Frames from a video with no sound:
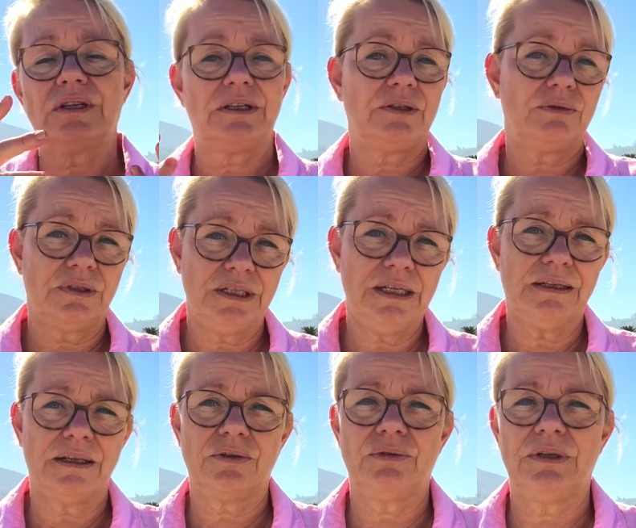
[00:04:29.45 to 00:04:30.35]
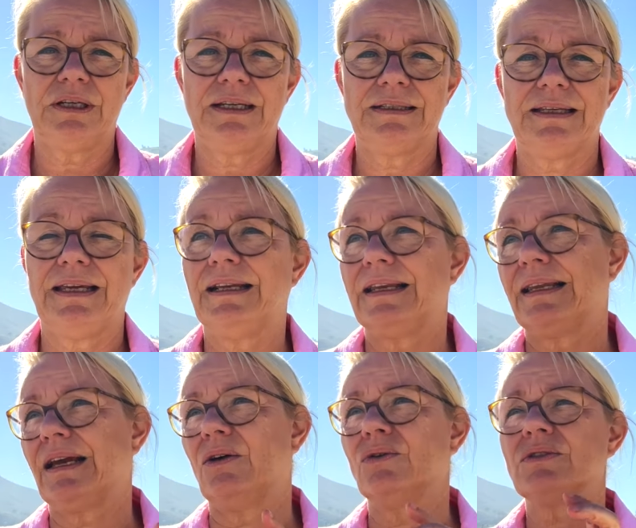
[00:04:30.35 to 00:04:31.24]
die du dir natürlich
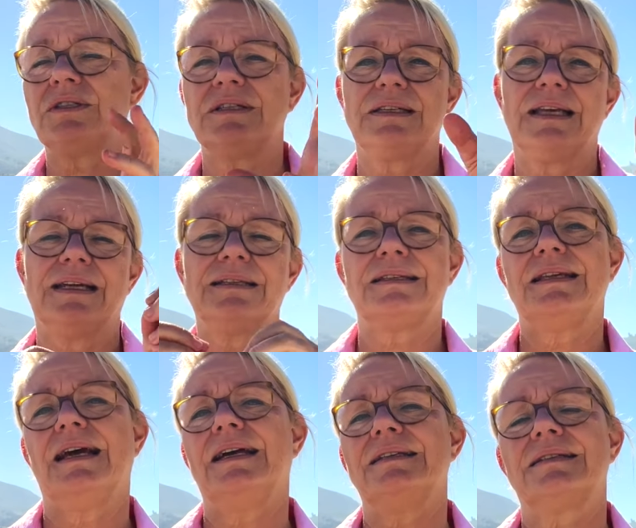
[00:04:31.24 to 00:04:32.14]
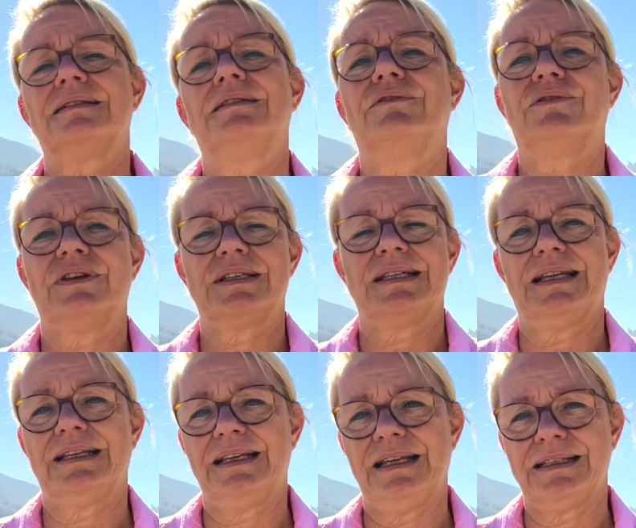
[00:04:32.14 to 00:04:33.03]
letztendlich aus diesen ganzen einzelnen
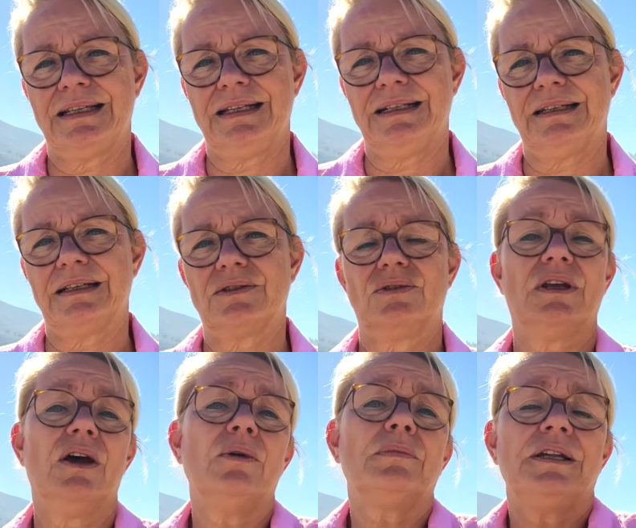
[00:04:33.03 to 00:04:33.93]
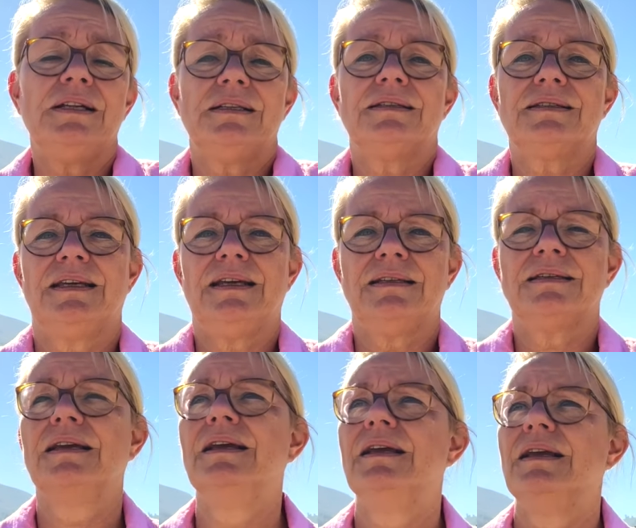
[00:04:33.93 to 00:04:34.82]
Facetten erzählt hast. Und darum gilt es jetzt,